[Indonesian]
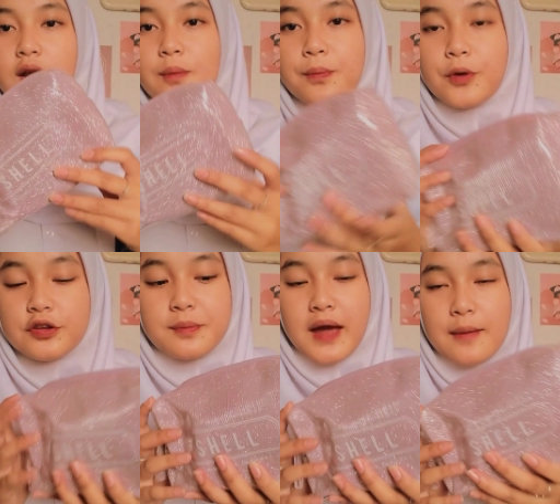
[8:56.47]
kalau
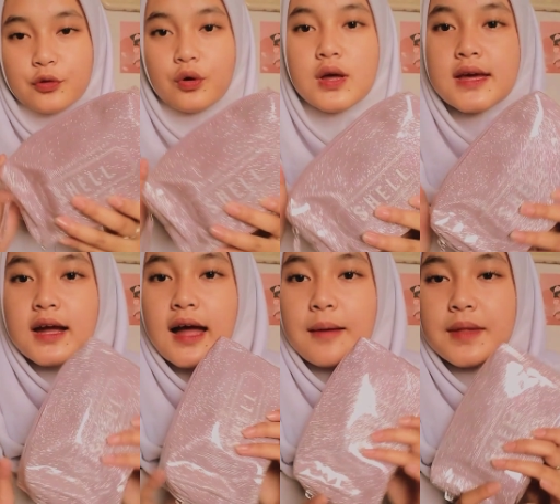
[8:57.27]
pouch makeup tuh
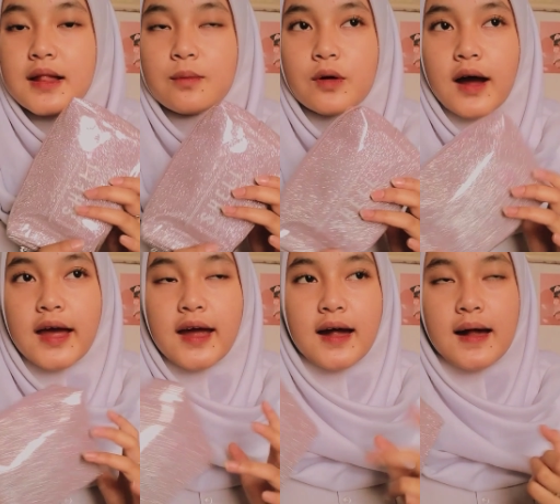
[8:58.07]
ngambil bu
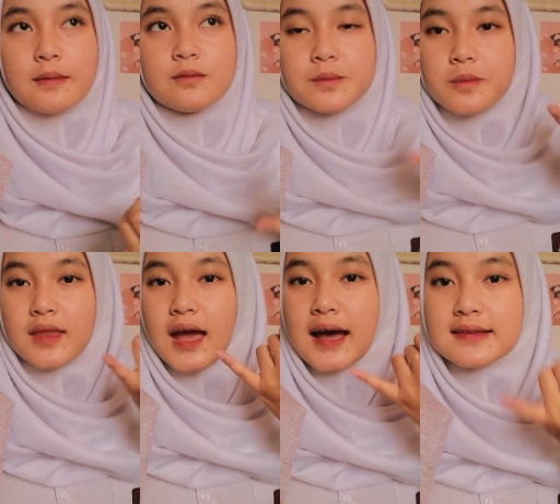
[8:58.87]
kayak
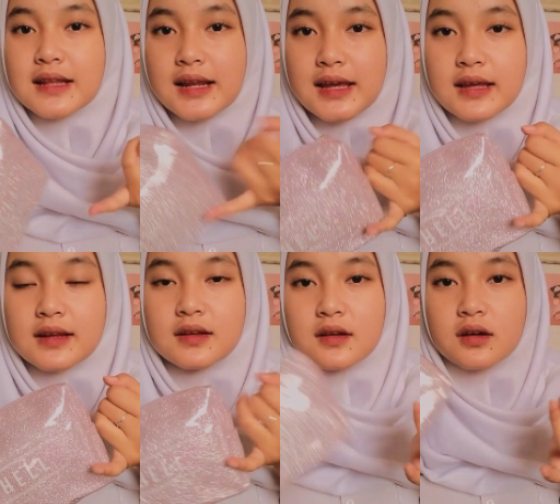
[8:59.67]

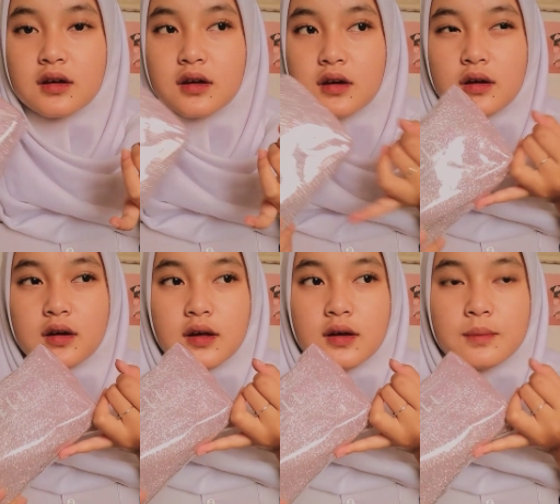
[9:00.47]
Haslin,
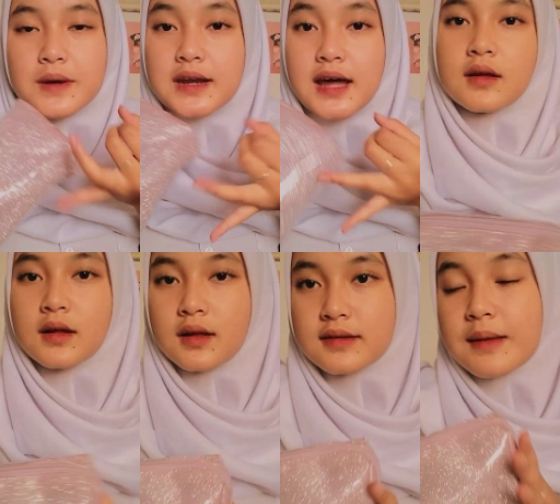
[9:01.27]
uh,
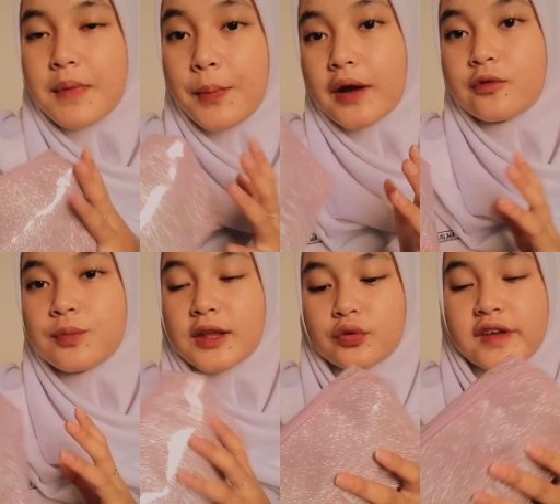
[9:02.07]
bedak, sama
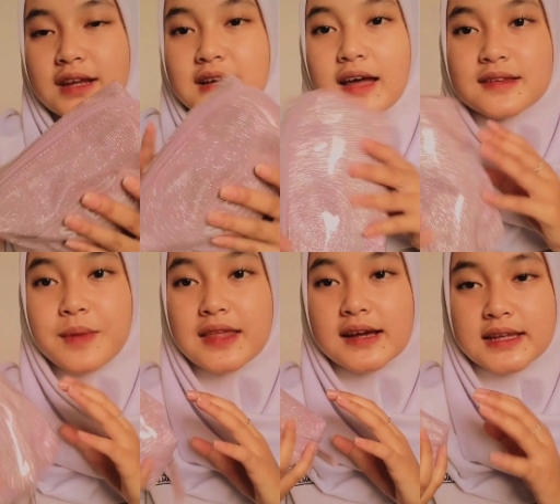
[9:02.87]
parfum gitu. Jadi nggak
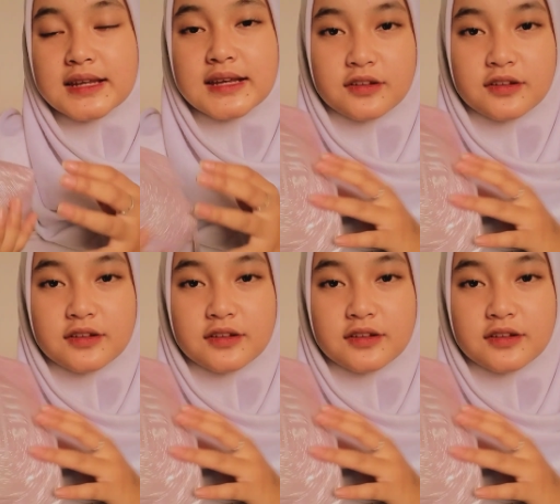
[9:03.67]
sebanyak ini.